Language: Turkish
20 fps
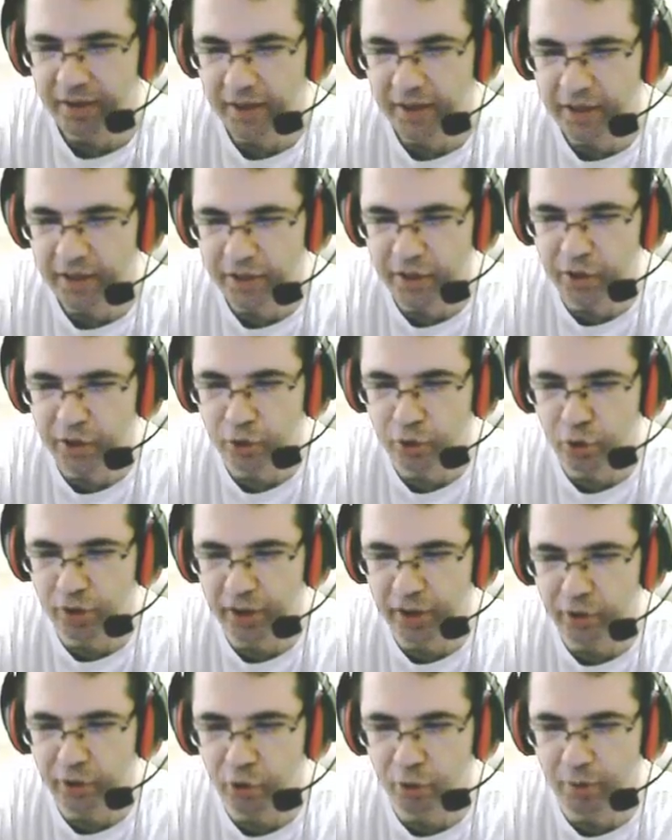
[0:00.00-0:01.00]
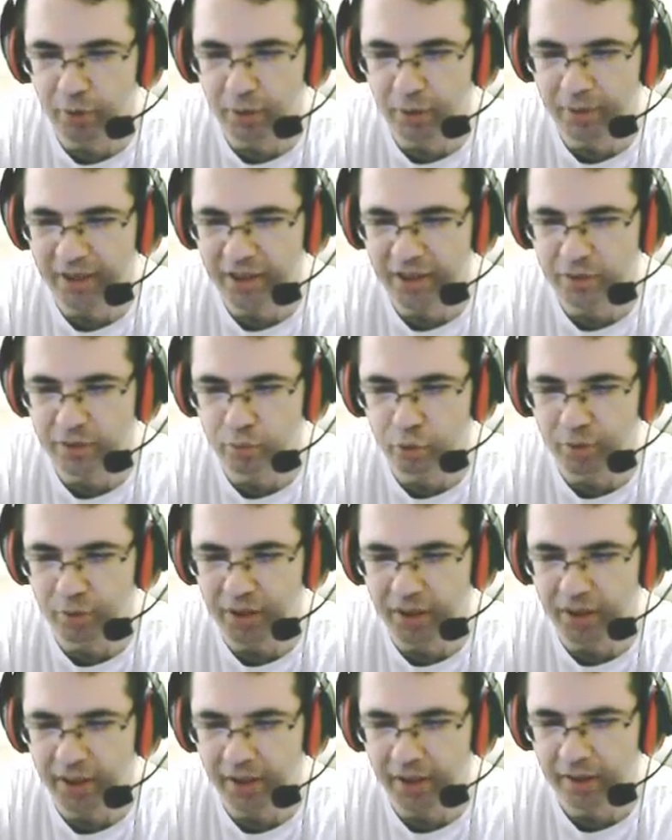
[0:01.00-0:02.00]
Keskinlik 4'e gidiyorum abi. Yazın bunu bir
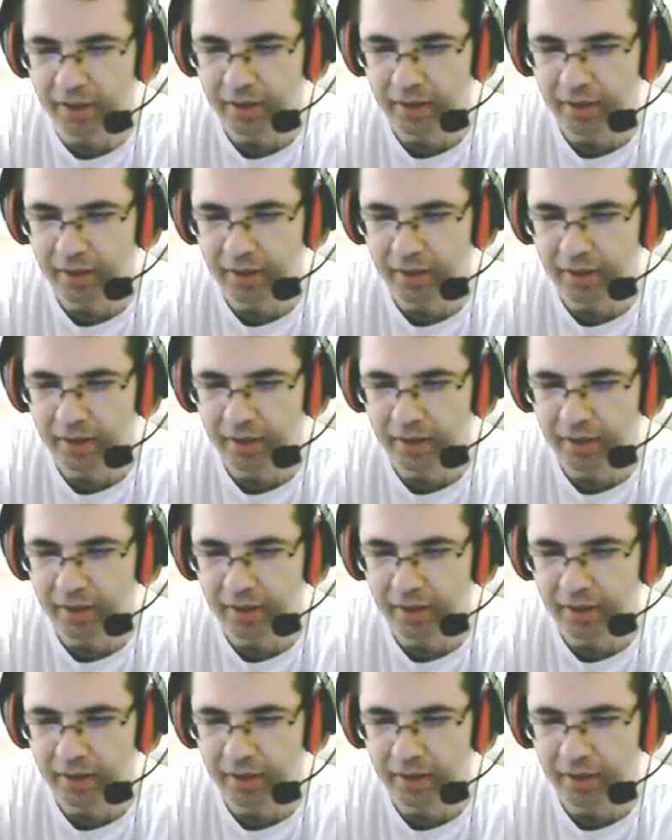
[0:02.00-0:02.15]
kenara.